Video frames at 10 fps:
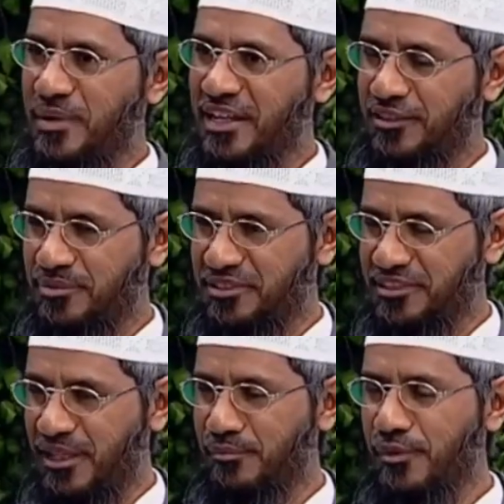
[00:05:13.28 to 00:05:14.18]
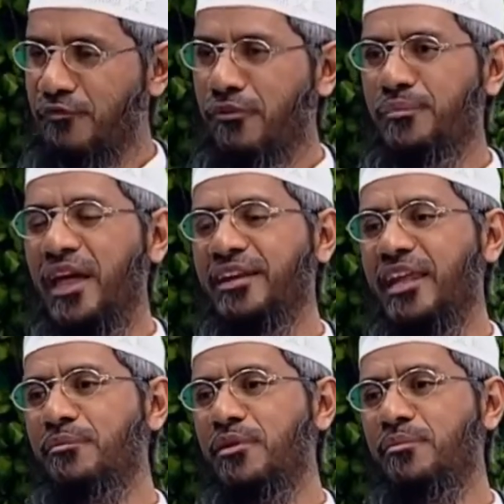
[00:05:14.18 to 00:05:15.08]
ইসলাম গ্রহণের সাথে সাথেই তার
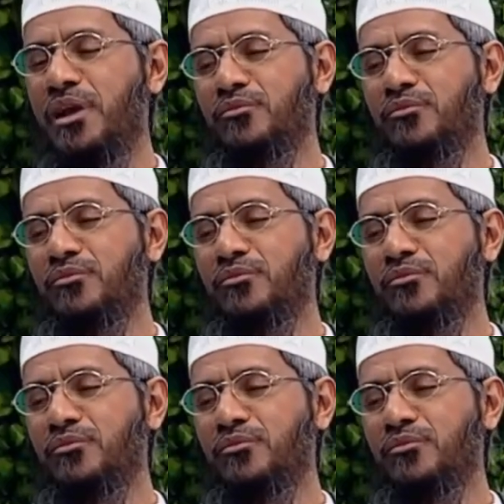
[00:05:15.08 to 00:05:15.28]
জন্য রোজা